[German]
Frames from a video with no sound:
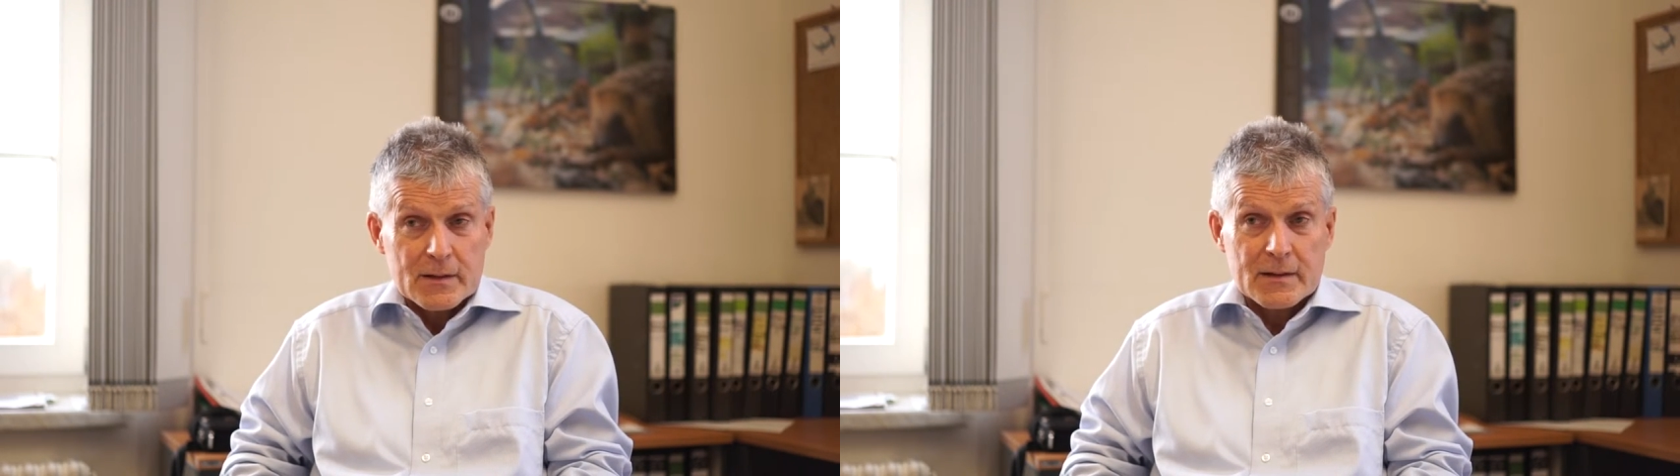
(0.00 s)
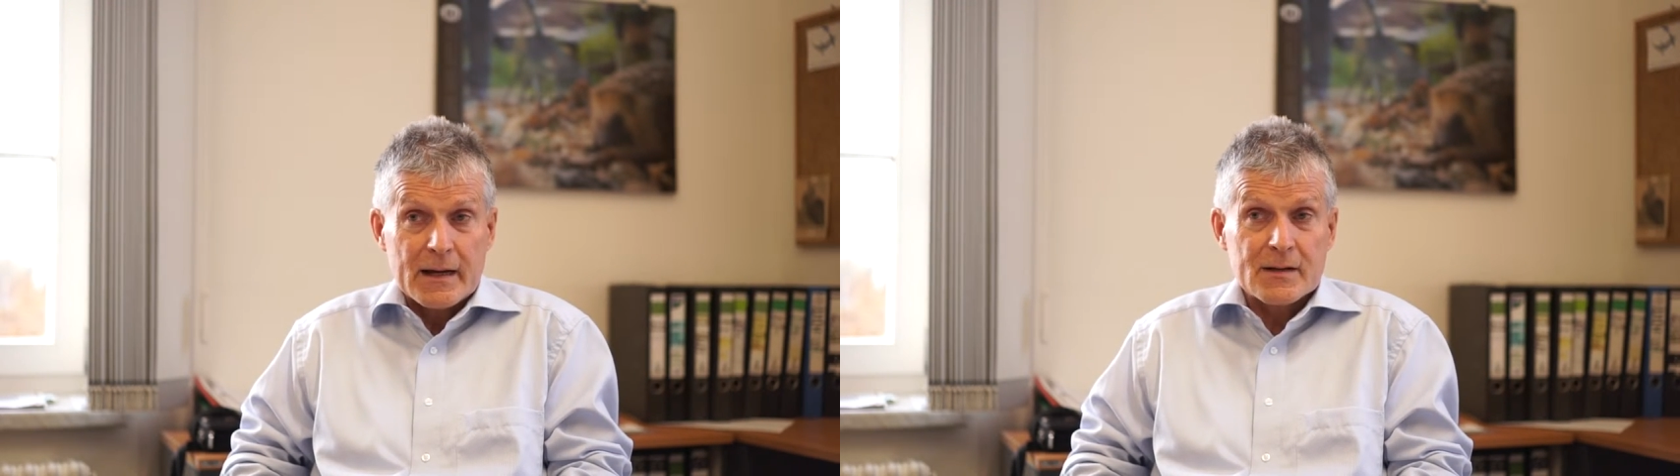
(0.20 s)

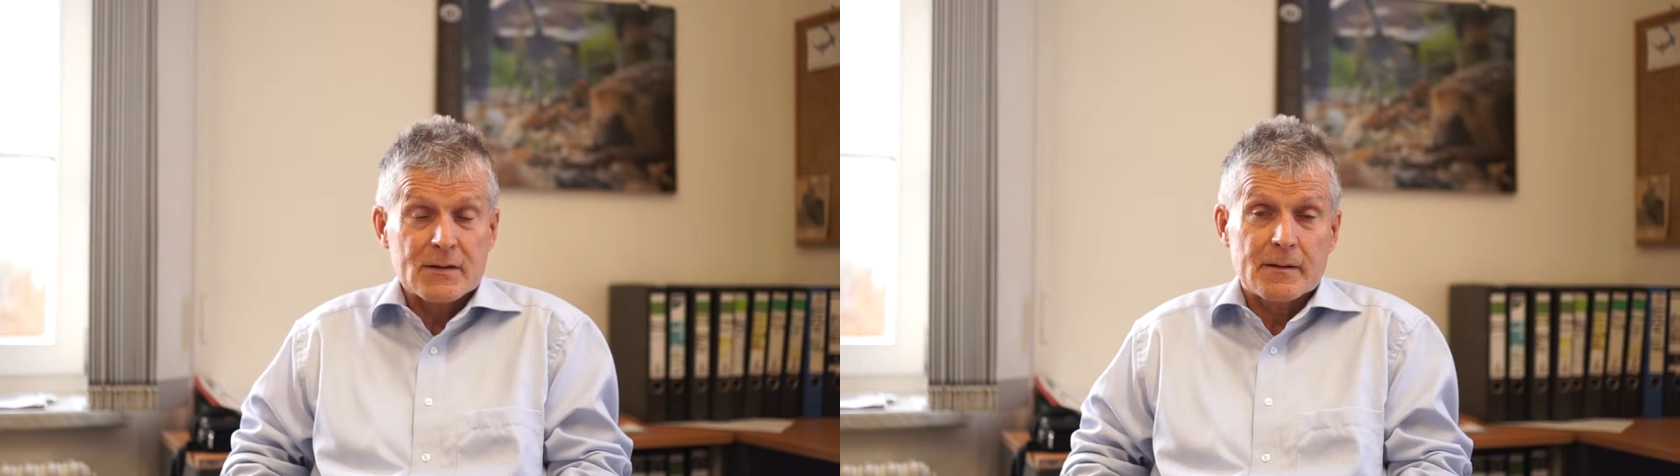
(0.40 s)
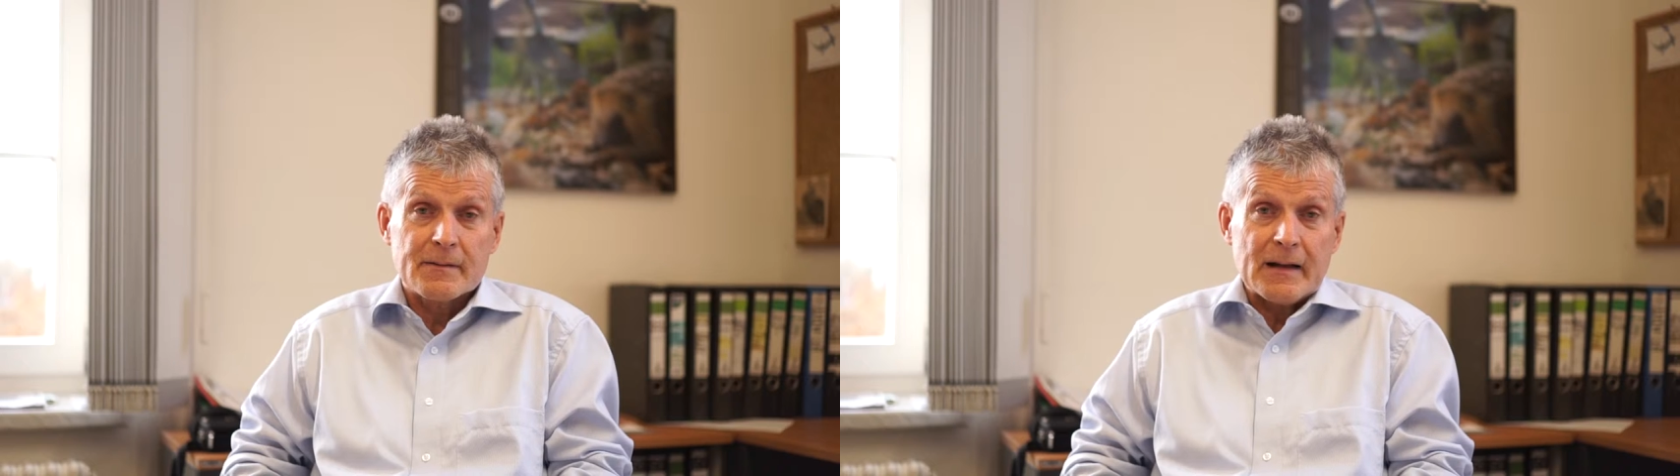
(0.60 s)
Das
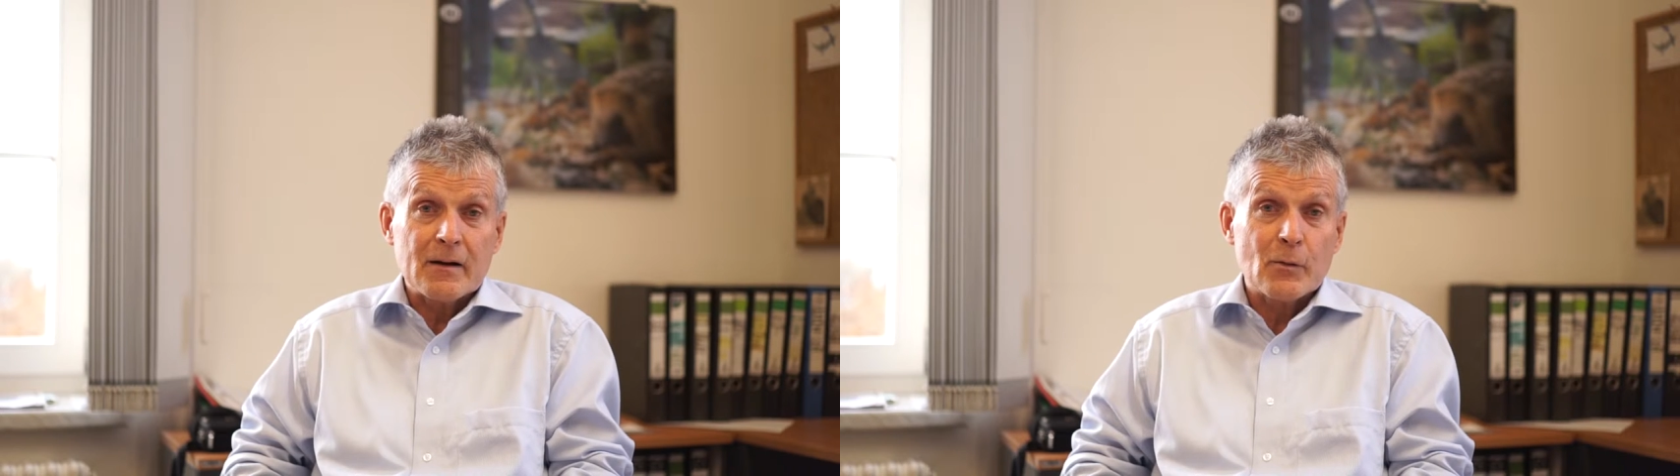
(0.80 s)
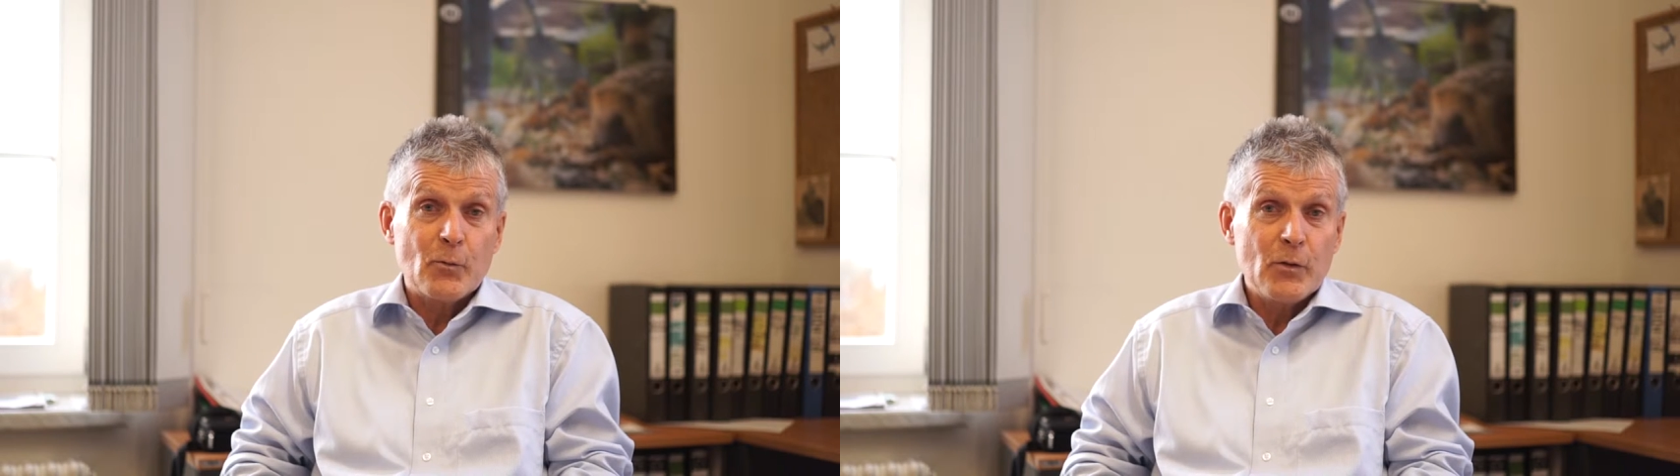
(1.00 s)
heißt,
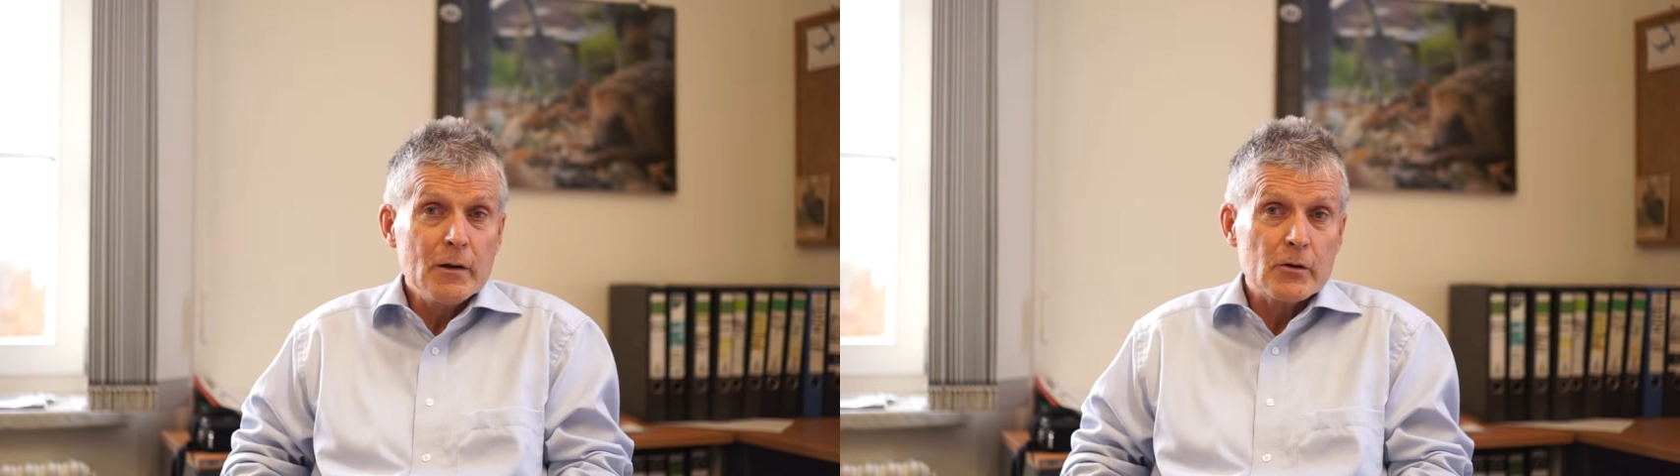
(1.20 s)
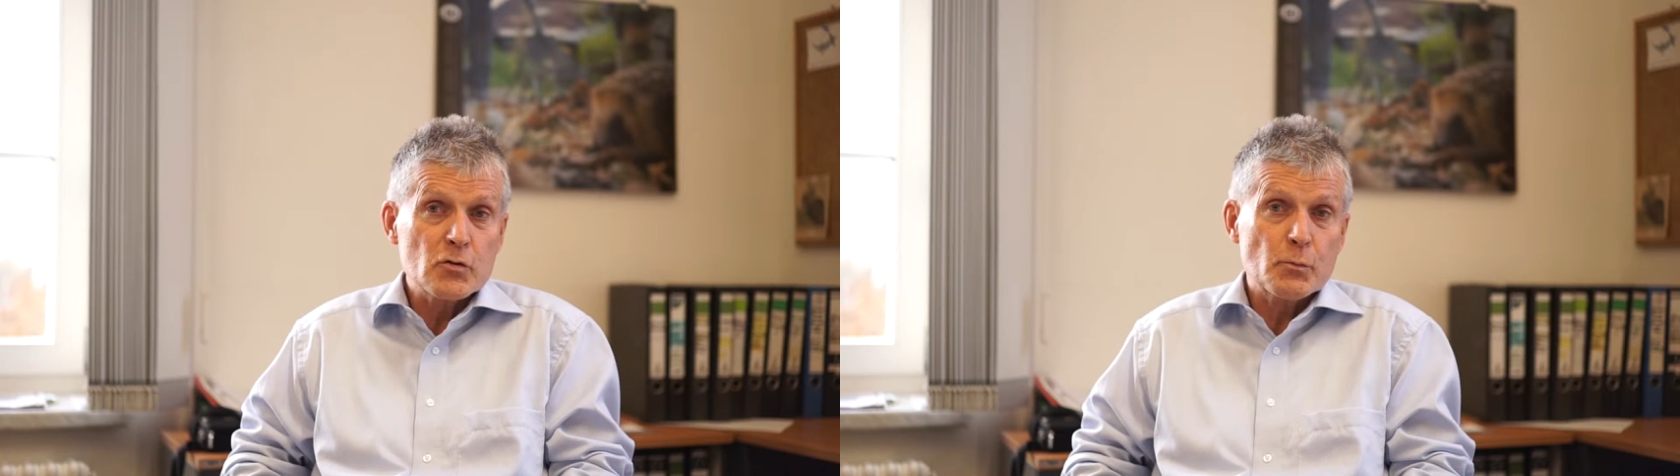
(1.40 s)
dank
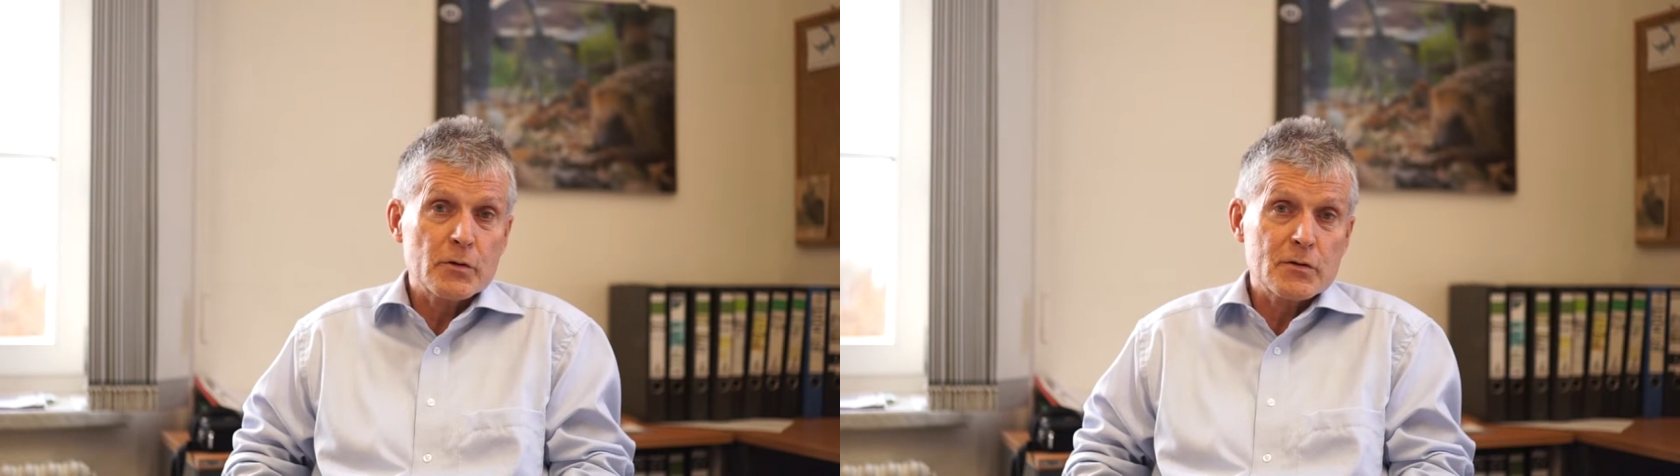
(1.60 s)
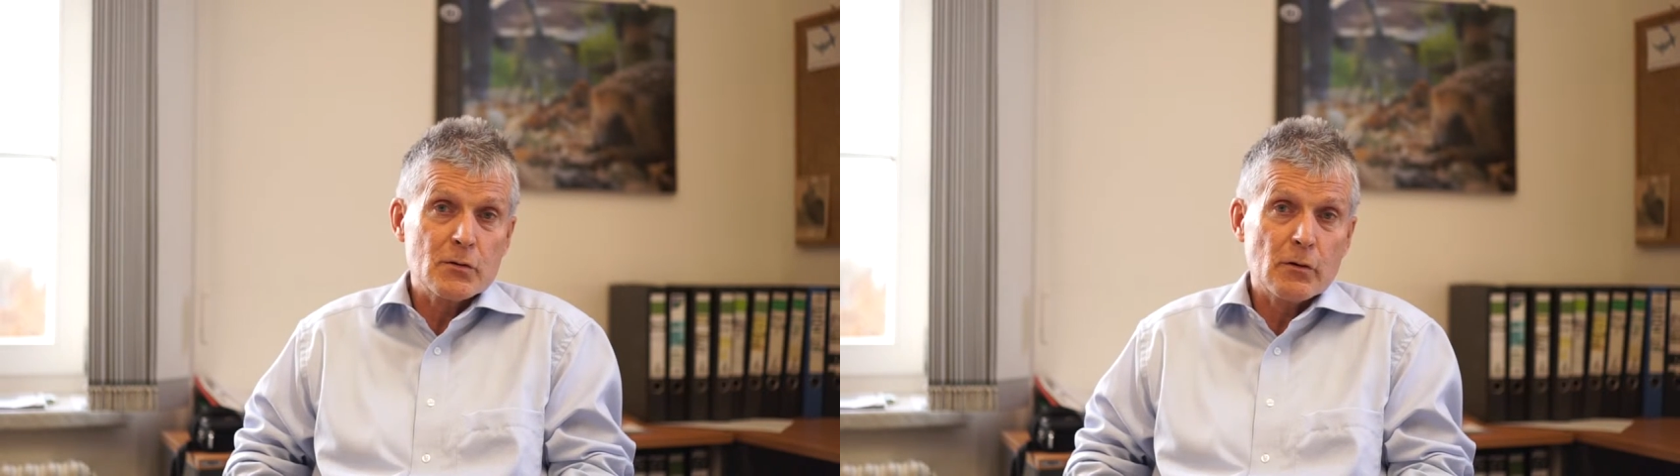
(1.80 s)
vieler
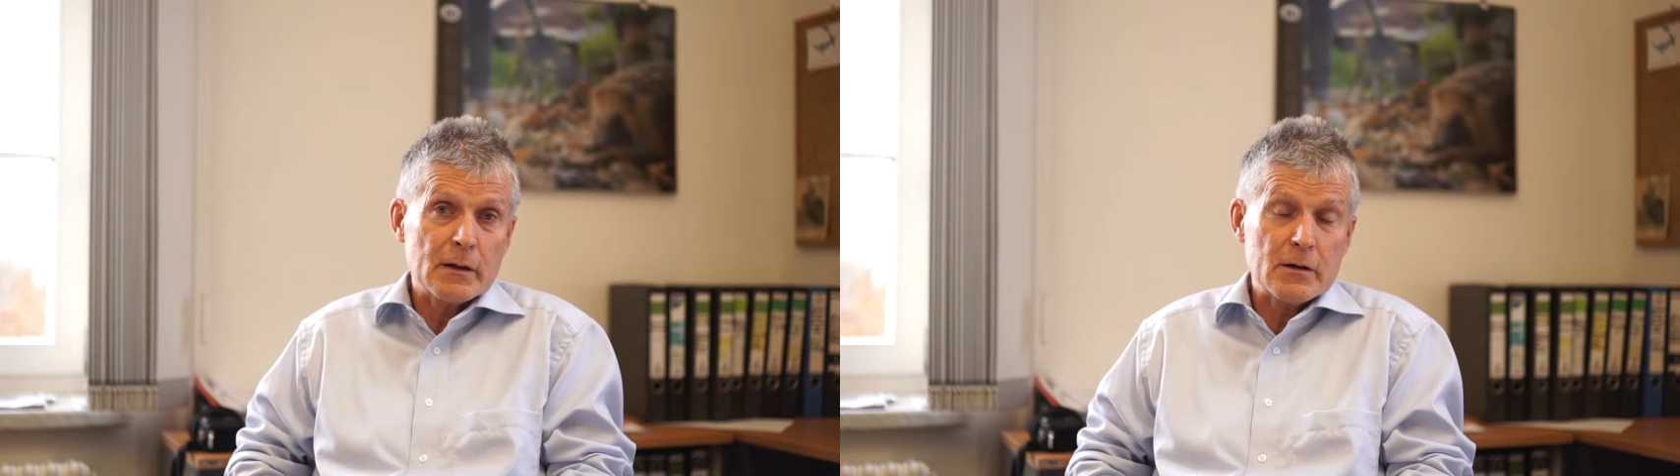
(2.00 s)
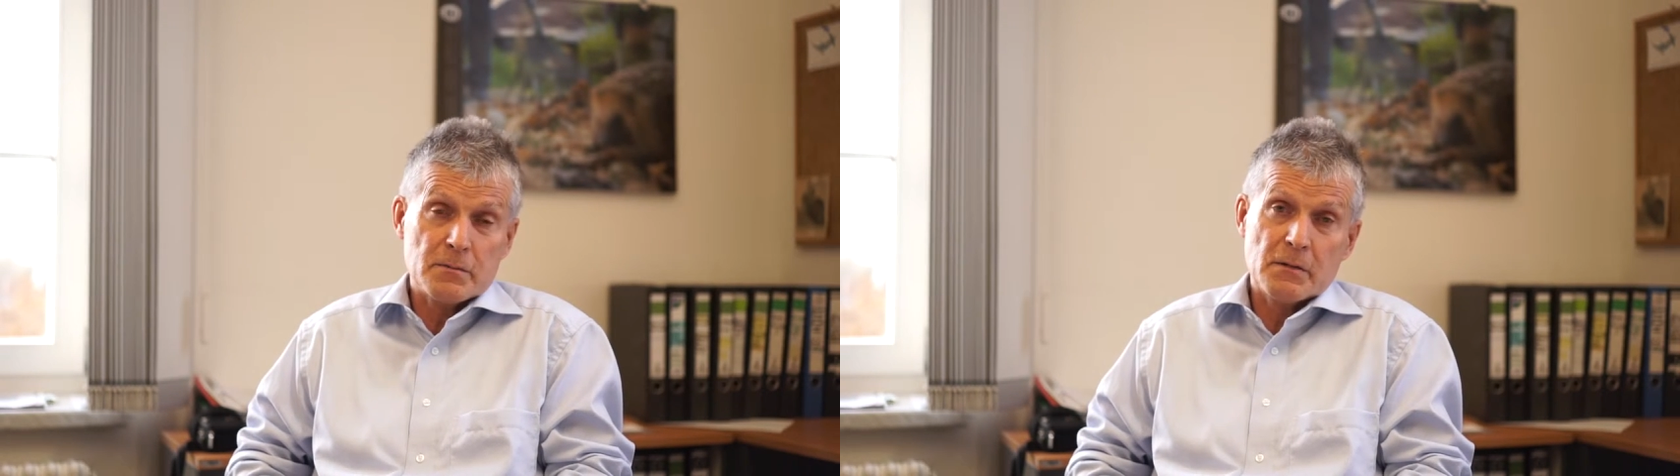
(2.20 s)
Sponsoren aus